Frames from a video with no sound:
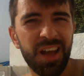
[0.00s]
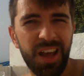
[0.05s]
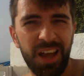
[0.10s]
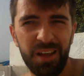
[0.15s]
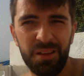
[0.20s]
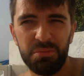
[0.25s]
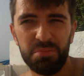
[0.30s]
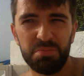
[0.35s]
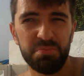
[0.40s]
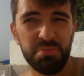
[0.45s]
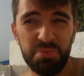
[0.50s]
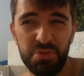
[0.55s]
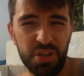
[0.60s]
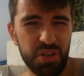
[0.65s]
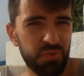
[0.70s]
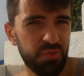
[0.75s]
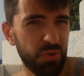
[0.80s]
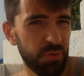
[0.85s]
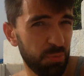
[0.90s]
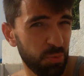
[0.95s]
e, ze
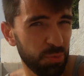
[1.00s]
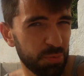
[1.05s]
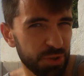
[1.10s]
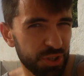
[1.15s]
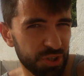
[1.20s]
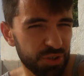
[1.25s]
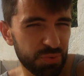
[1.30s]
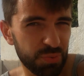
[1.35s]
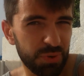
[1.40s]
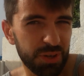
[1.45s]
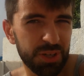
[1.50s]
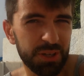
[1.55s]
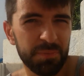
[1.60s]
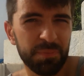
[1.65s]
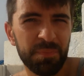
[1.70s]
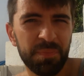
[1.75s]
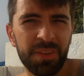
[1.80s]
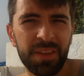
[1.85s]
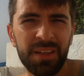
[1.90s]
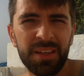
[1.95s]
swoim
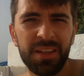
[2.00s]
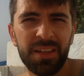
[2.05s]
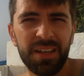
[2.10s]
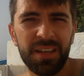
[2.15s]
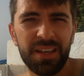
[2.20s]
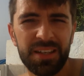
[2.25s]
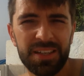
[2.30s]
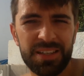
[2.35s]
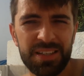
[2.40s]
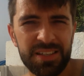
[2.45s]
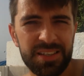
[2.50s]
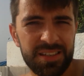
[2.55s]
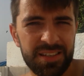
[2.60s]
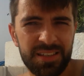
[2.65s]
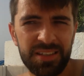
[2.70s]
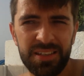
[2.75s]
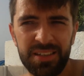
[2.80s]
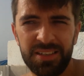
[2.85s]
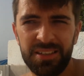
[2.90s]
umysłem, ze